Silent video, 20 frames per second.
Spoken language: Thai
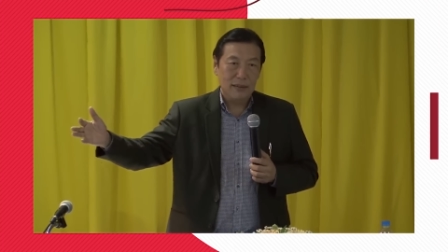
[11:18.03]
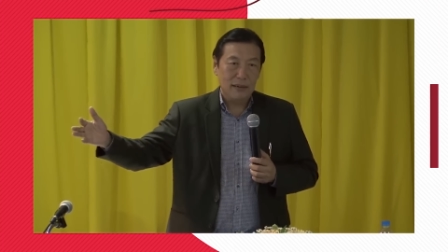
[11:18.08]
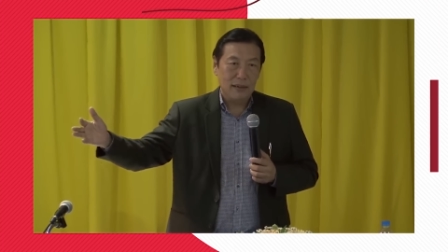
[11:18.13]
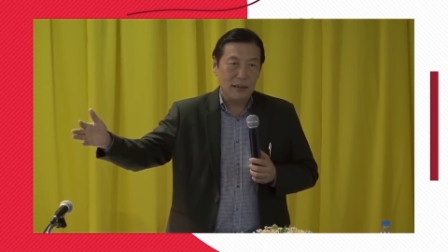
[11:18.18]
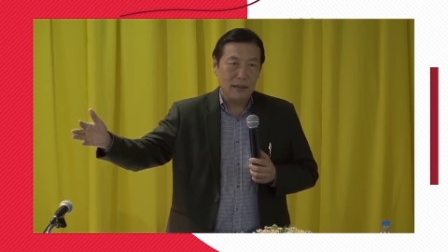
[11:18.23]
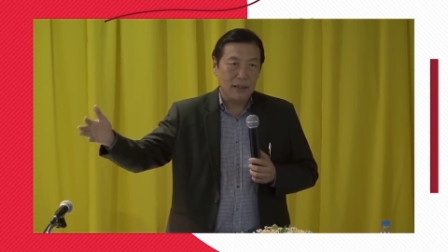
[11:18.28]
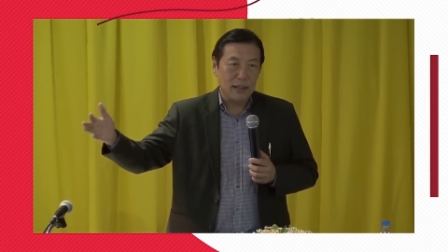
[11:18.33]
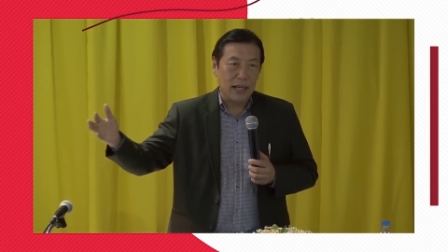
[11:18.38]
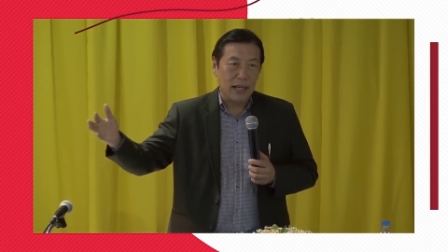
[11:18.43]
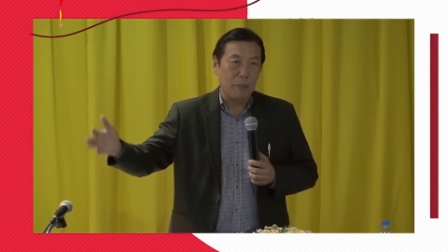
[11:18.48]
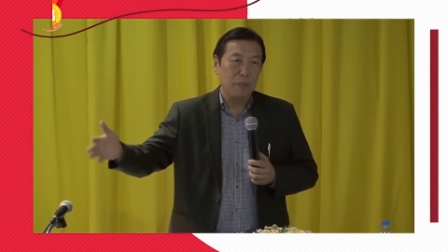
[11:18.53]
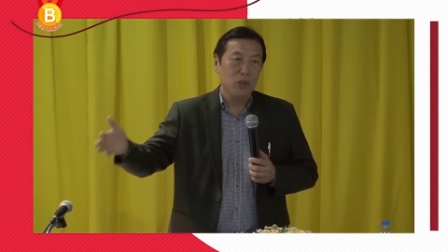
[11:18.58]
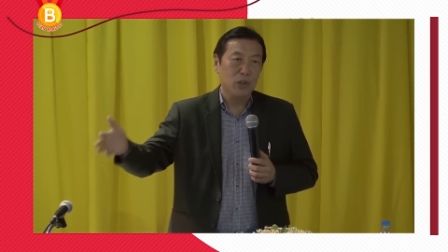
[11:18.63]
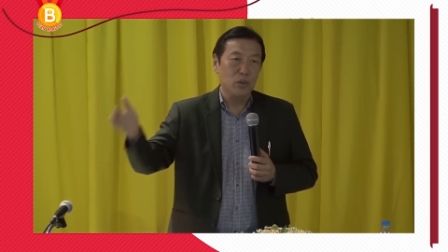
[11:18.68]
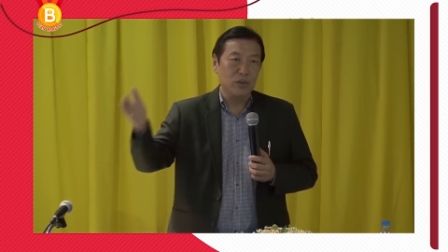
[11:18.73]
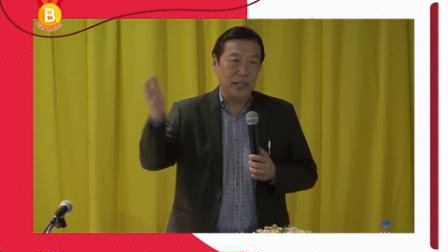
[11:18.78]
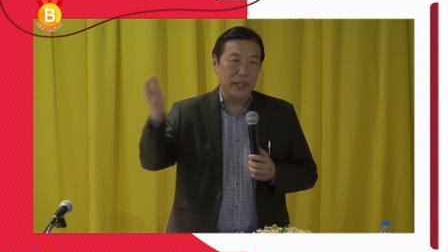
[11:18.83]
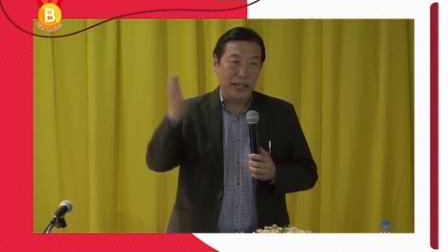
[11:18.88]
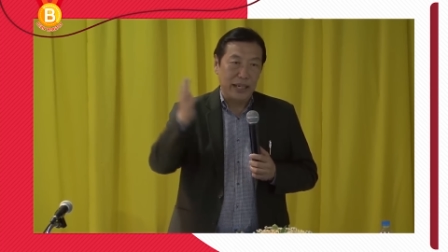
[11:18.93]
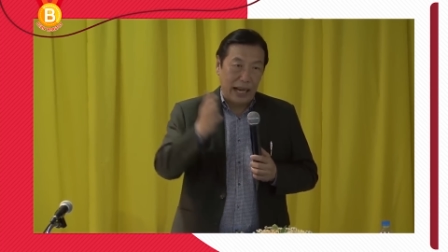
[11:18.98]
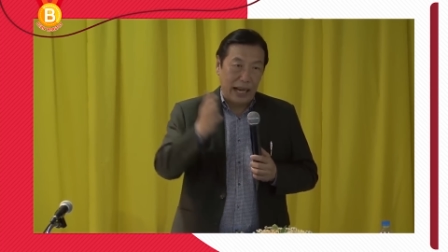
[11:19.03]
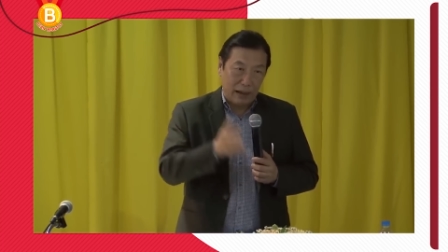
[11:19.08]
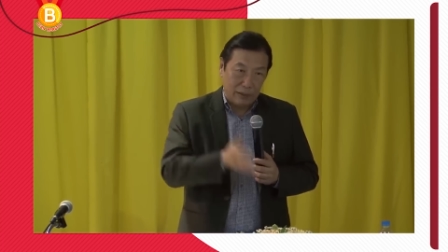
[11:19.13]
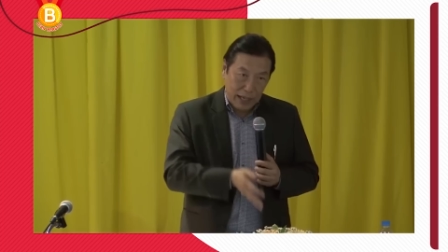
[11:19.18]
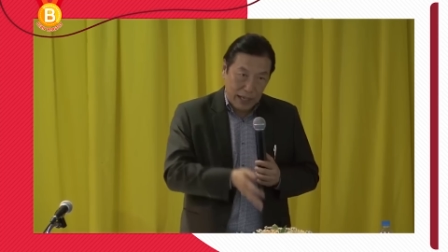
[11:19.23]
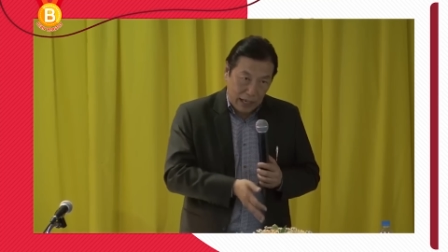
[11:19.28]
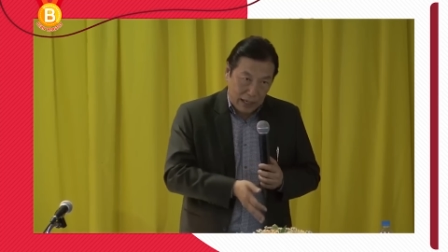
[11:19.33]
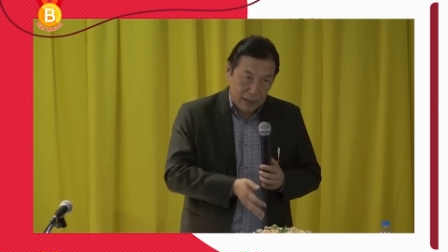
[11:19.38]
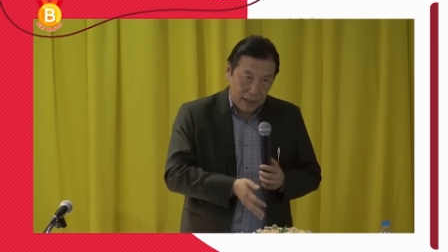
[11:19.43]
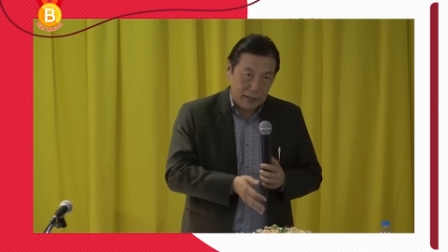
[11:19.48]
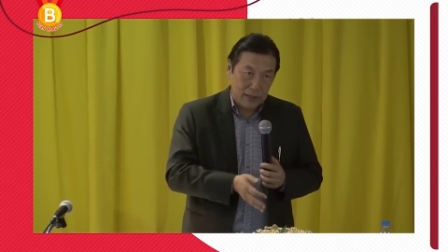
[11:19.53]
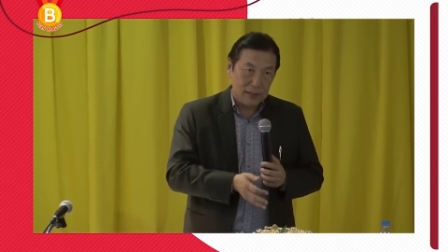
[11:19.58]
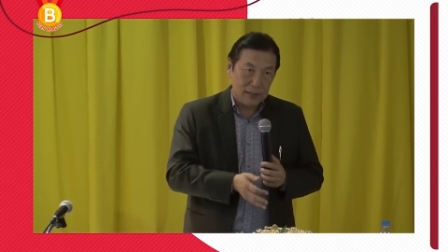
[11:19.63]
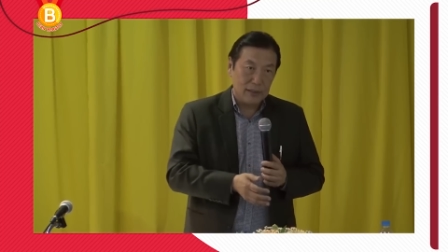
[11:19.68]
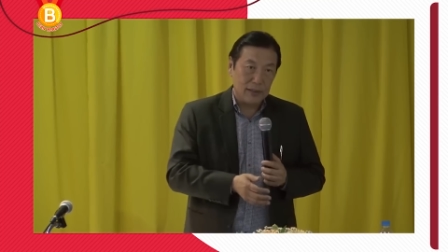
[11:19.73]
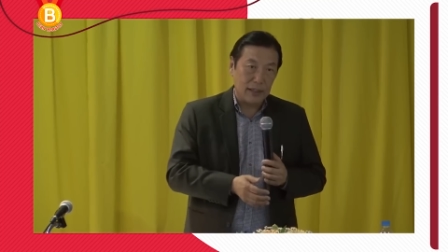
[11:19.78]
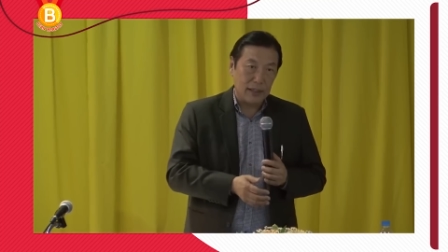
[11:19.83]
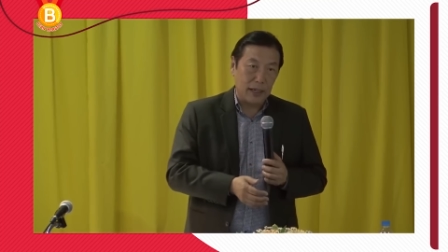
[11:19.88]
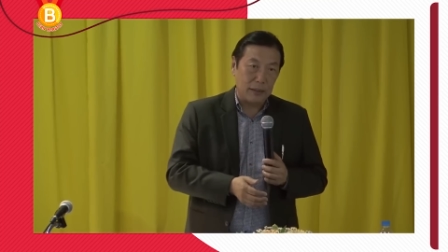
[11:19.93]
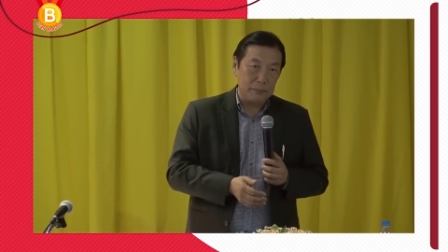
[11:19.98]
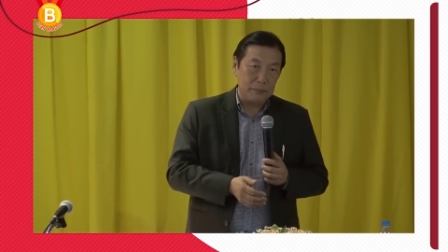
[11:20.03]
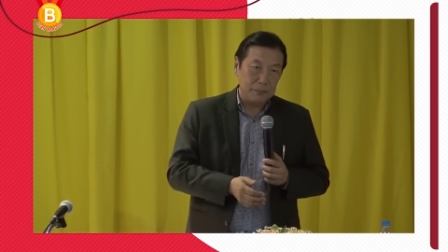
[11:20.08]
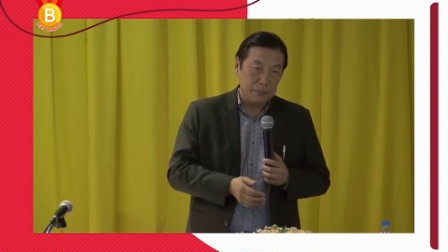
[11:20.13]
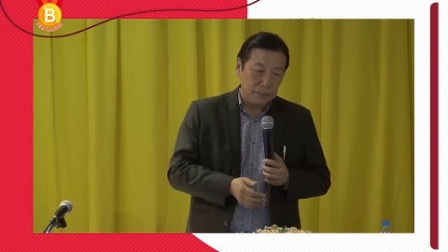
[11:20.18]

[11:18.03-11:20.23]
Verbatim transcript: เราจะกลับมาอยู่สีขาวได้นะครับ